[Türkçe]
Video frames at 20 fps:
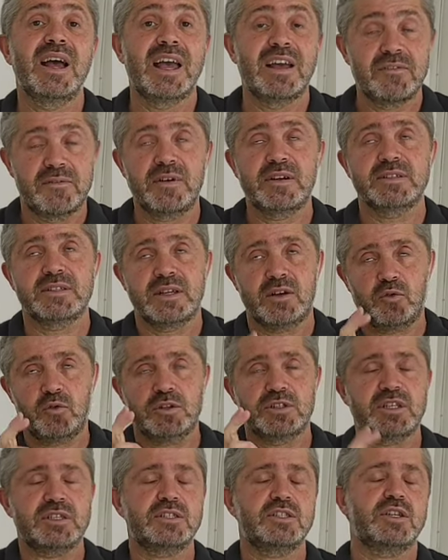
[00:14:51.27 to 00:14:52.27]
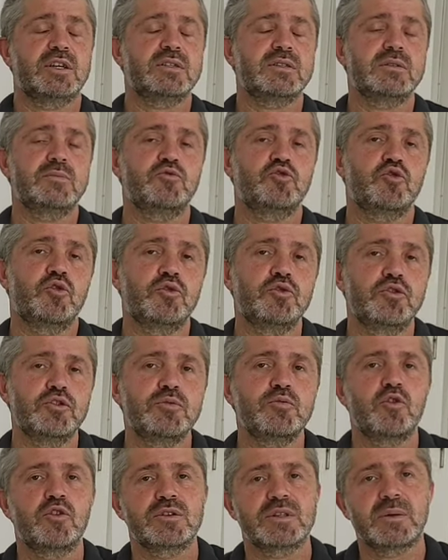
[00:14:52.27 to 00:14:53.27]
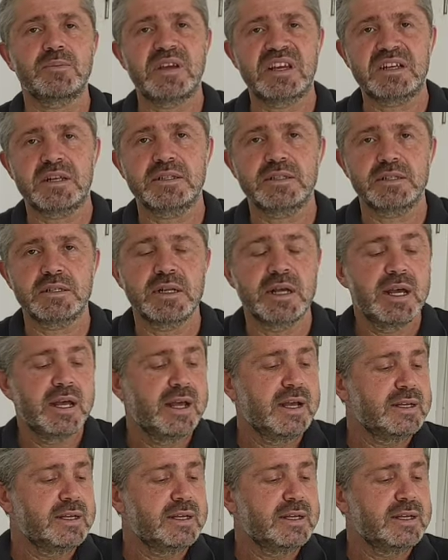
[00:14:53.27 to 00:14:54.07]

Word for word: en fazla olacak sıcaklığı söylüyorum. Orada bekletin.